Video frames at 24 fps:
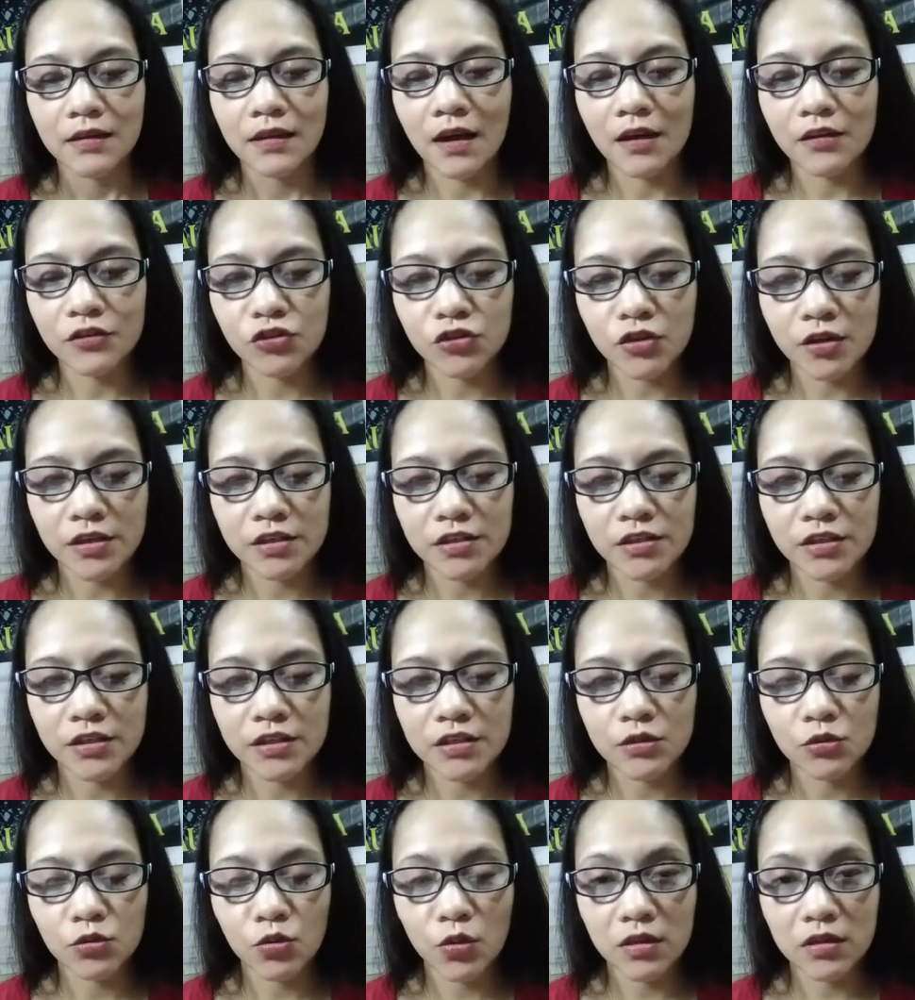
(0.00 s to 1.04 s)
Ang charge niya
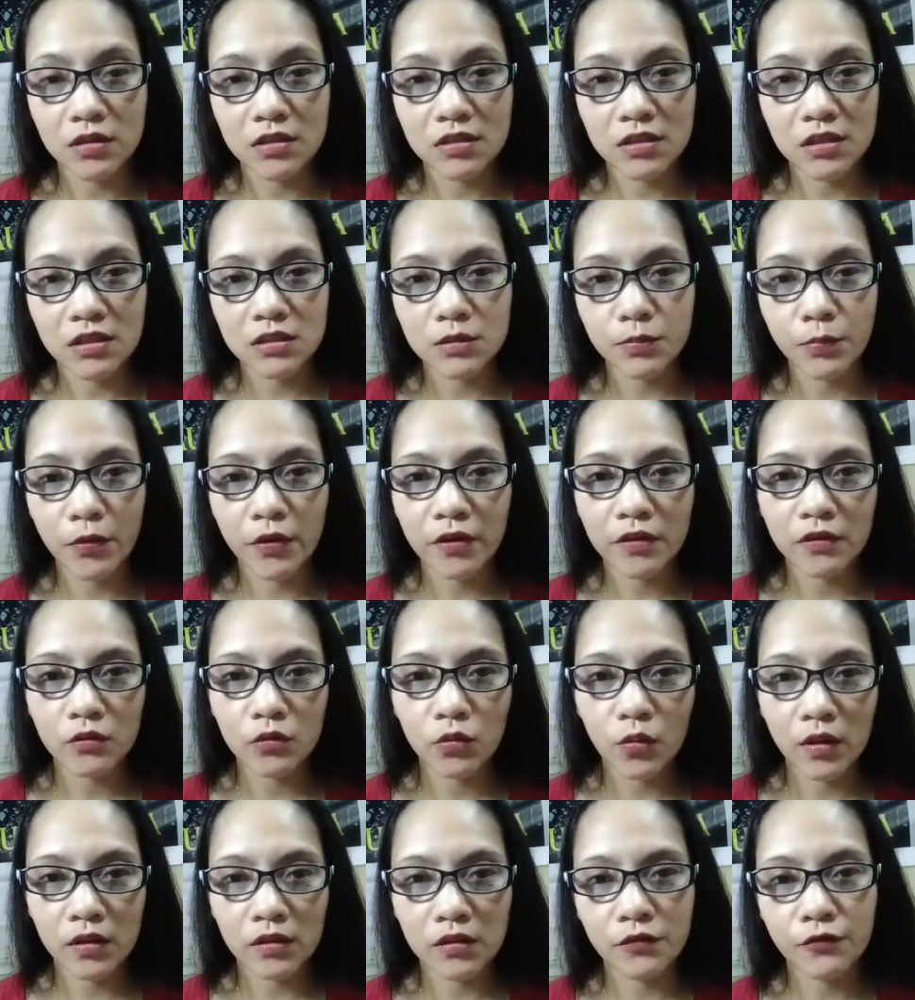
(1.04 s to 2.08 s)
is
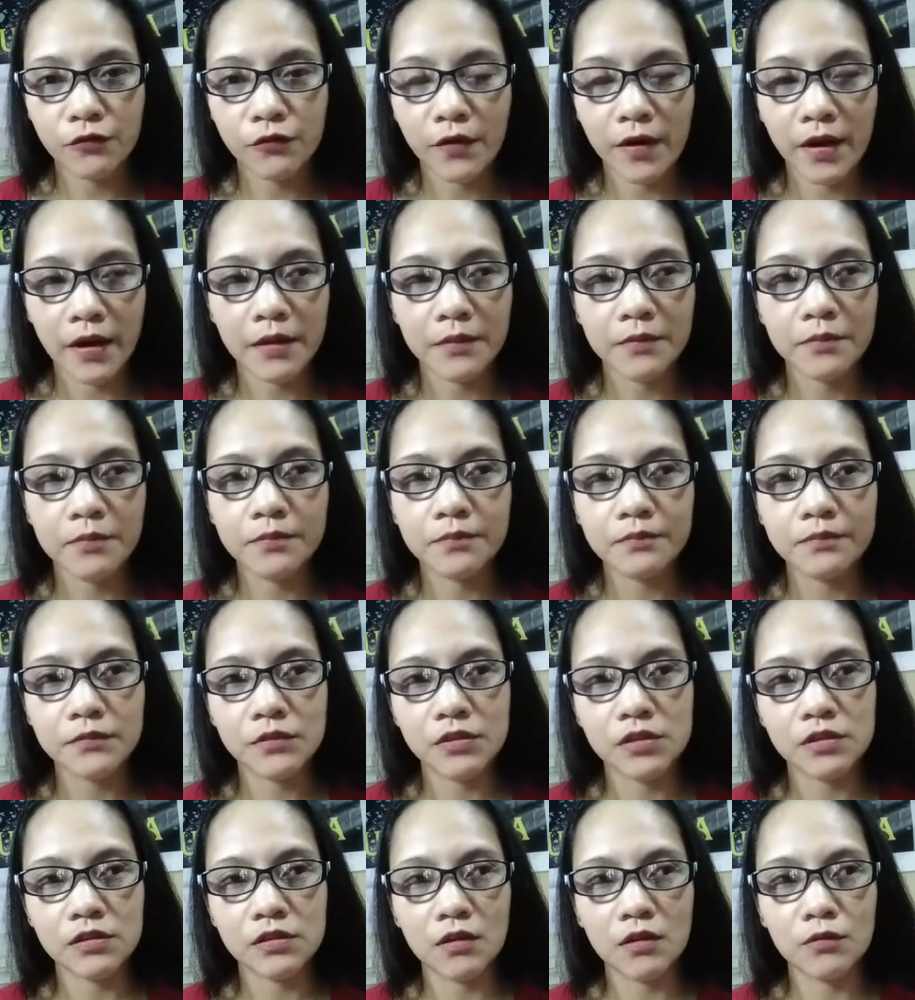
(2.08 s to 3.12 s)
26.25
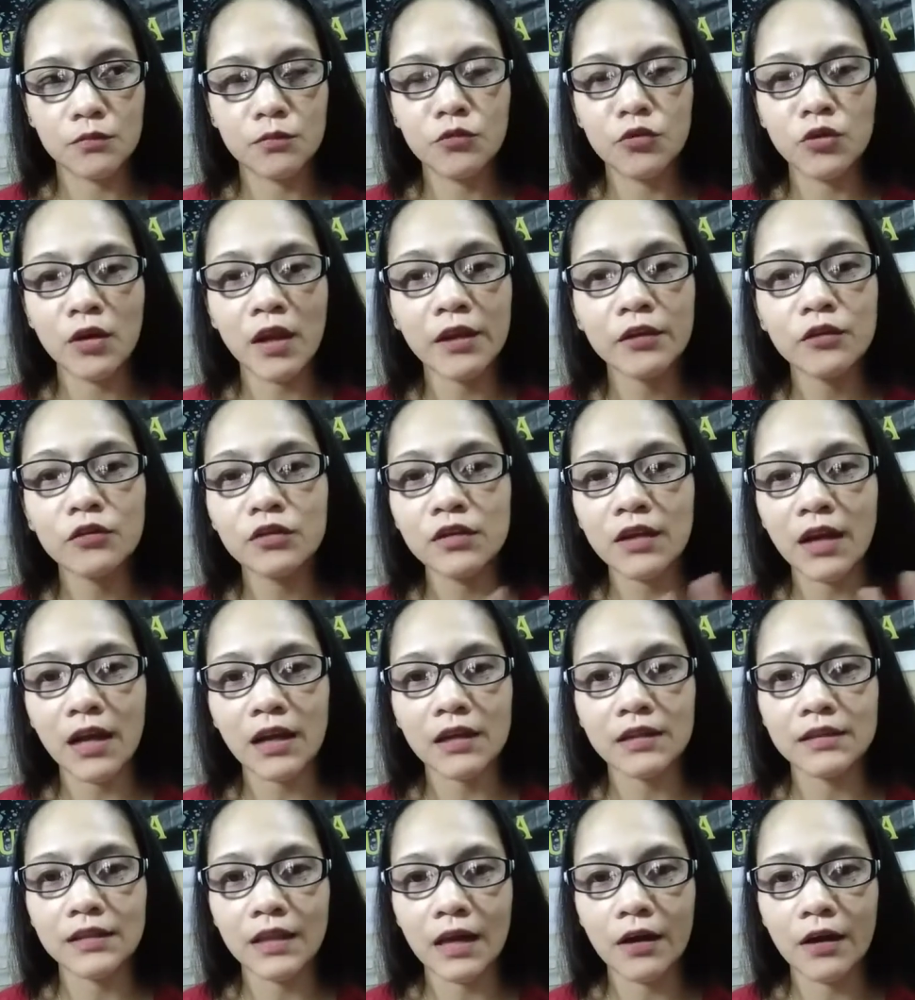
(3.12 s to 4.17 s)
mula nung
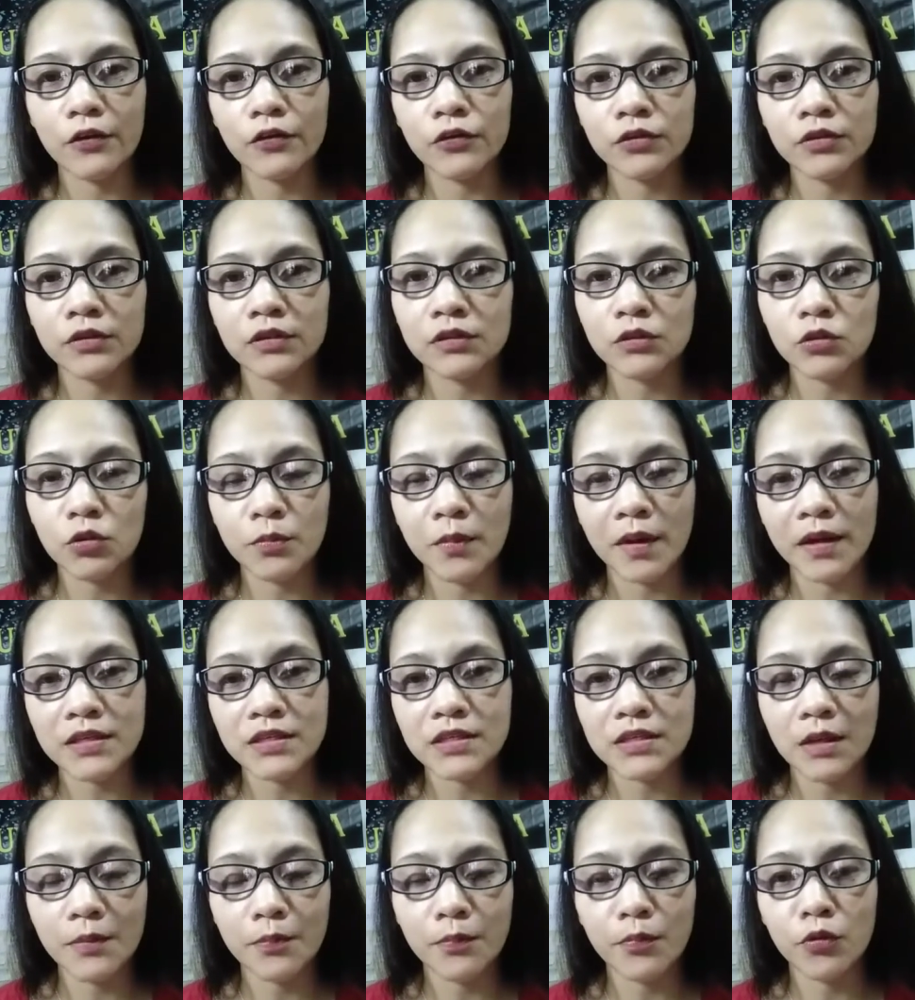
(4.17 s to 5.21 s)
lockdown,
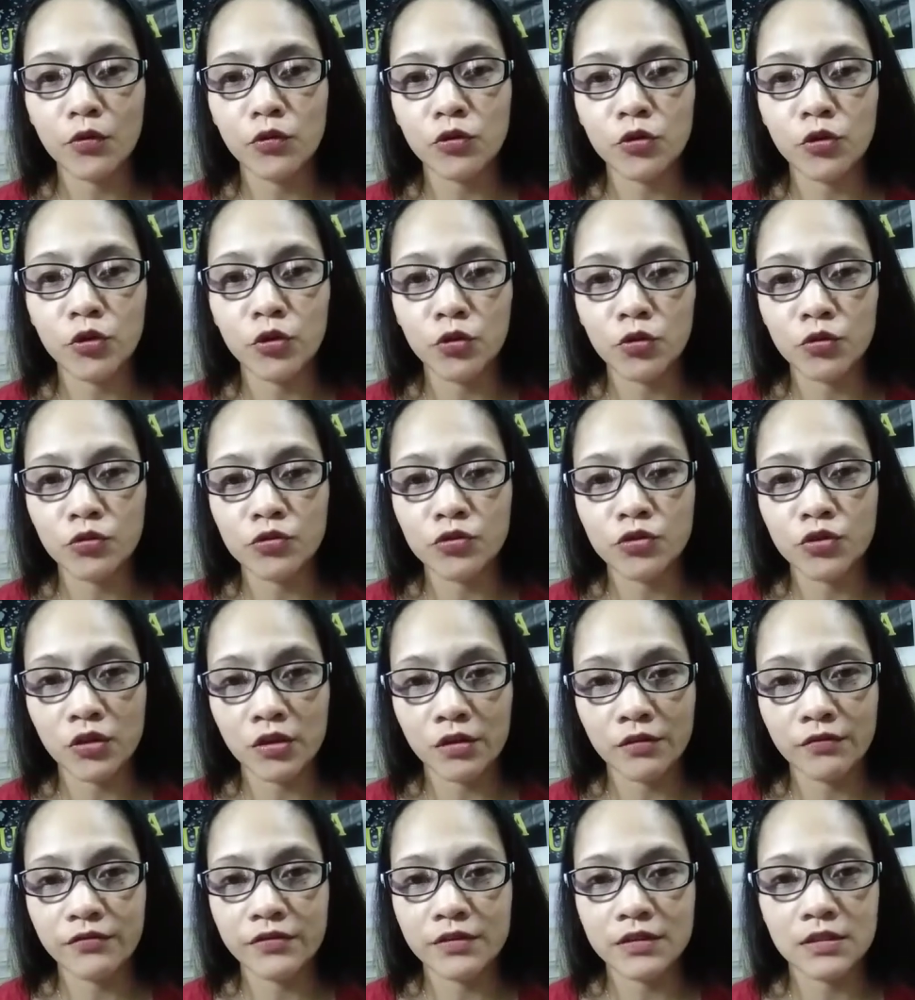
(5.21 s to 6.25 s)
tumaas na po yung
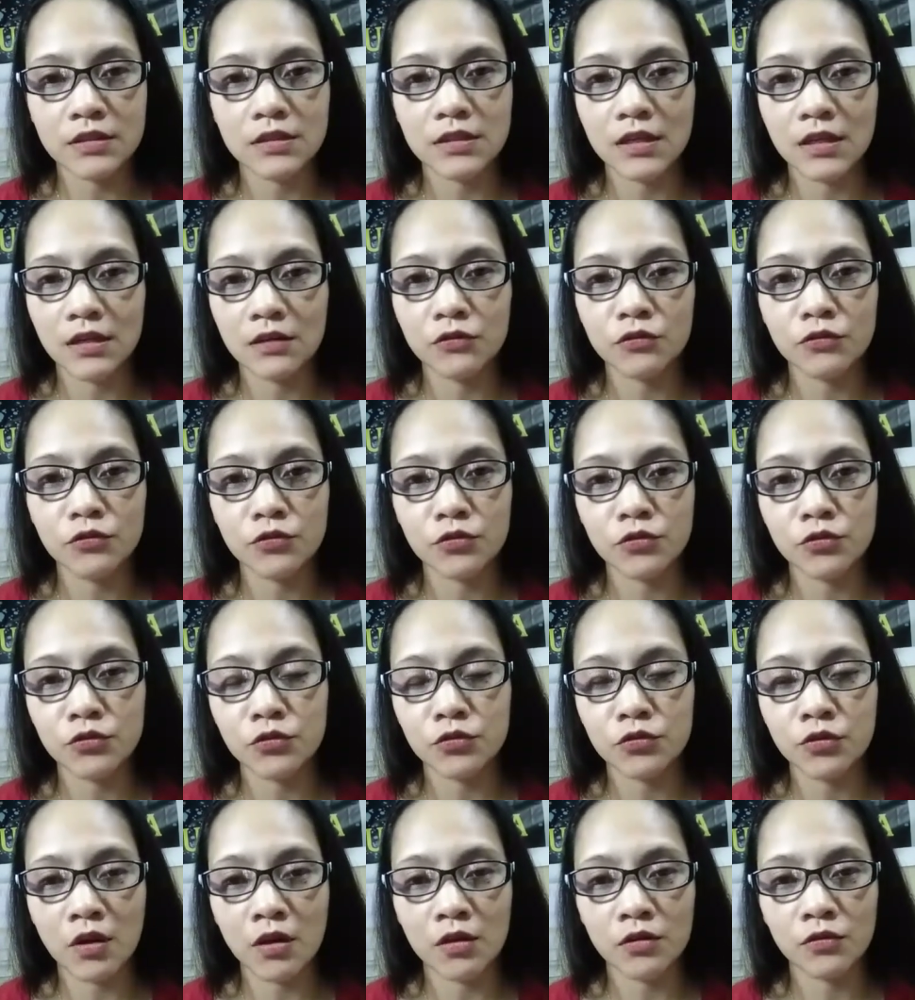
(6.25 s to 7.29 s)
service ni,
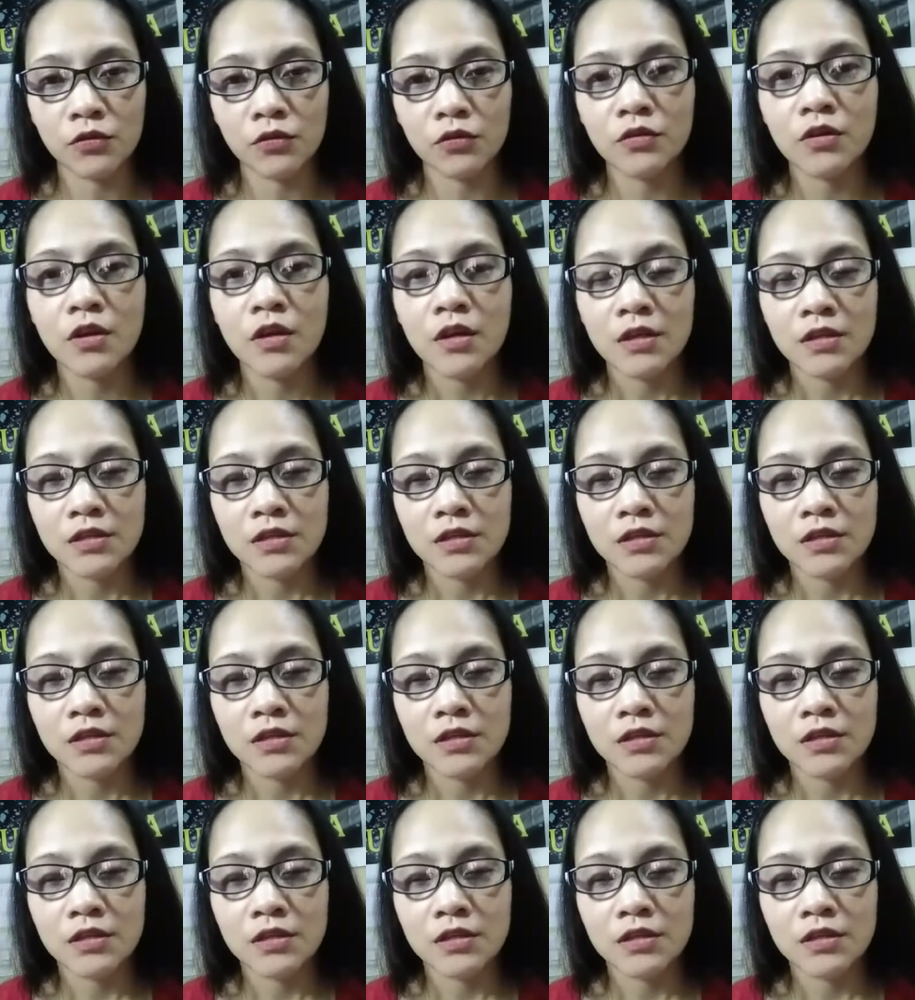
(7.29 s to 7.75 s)
yung ano,